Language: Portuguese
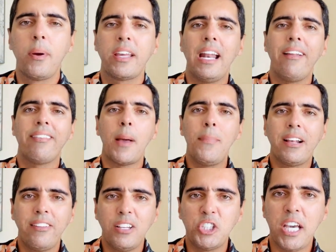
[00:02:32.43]
porque ele sabe
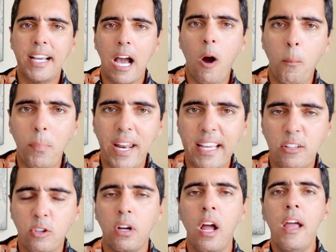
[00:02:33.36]
que se chegar ao
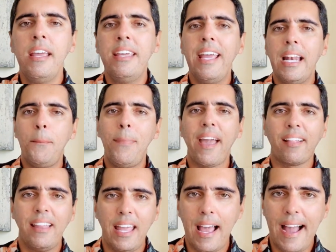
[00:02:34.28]
pleito e ele
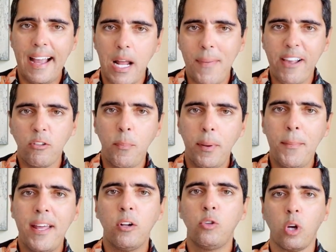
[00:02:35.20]
perder, ainda mais no
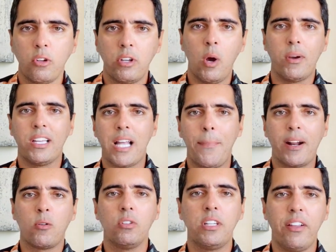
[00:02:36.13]
primeiro turno, que é o que tá
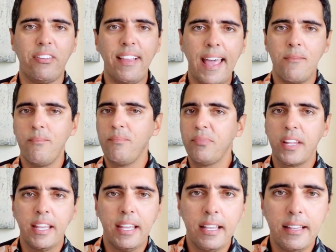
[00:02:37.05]
para acontecer,
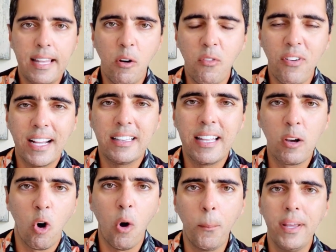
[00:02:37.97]
não vai
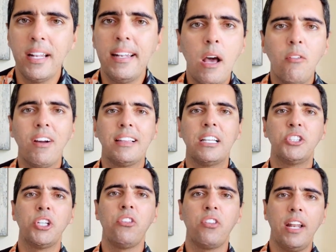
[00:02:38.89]
ter golpe, não vai ter
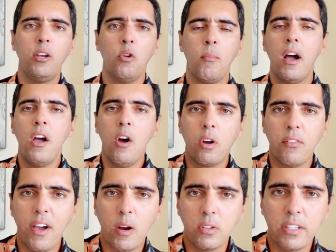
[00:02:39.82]
chance nenhuma. O
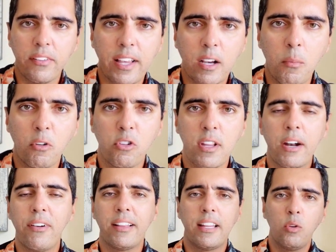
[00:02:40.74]
que vai acontecer é que o
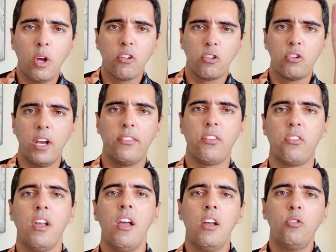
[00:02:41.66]
Bolsonaro vai ter duas
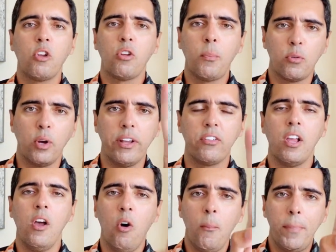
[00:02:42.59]
chances, duas opções.
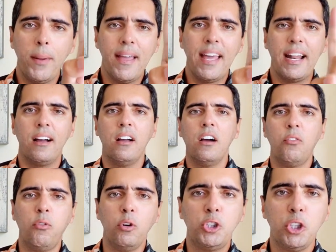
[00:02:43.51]
Primeira,
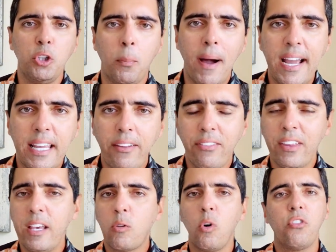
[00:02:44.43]
fugir do
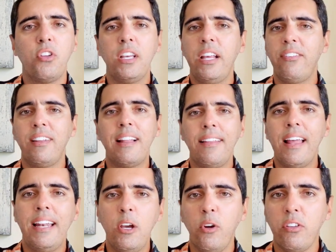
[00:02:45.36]
país e conseguir
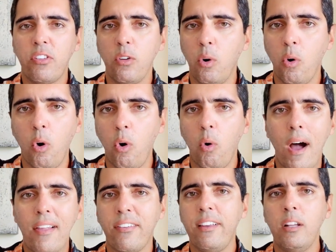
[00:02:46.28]
cidadania ou,
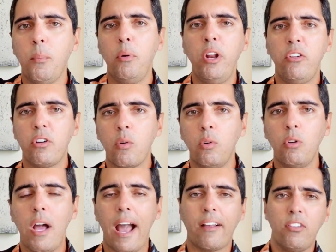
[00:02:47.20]
ou asilo político em algum
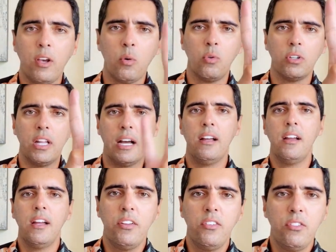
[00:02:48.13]
lugar. Segunda,
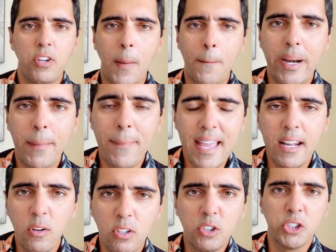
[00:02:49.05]
dia
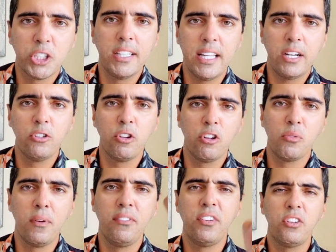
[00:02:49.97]
1 de janeiro de
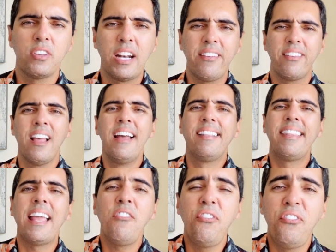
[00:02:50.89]
2023,
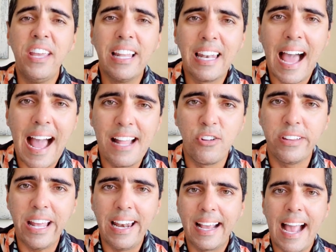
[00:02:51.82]
tem fila de
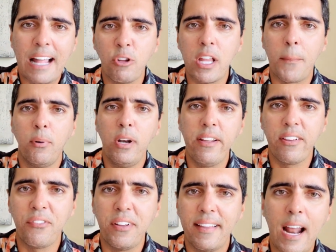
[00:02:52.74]
delegado da
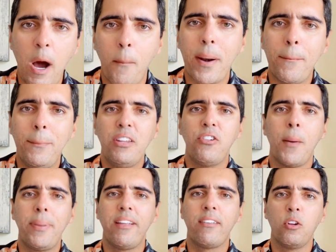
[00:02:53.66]
Polícia Federal para pedir
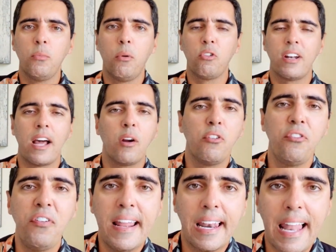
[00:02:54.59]
a prisão do Bolsonaro.
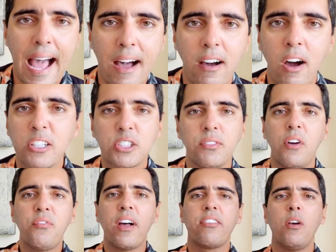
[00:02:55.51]
Fila! Eu acho que
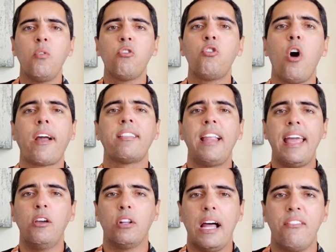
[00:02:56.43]
vão fazer um
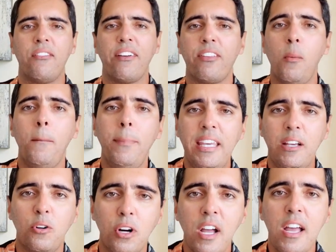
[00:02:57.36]
sorteio lá, vão fazer um
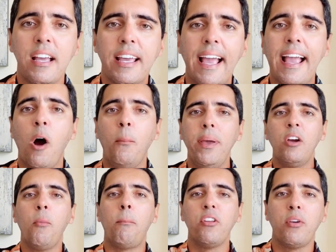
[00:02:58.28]
bingo. Quem ganhar o
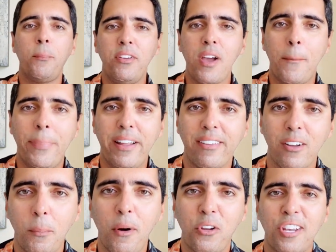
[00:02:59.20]
bingo pode pedir a
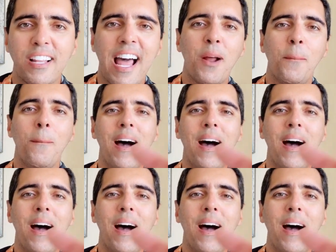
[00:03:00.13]
prisão do Bolsonaro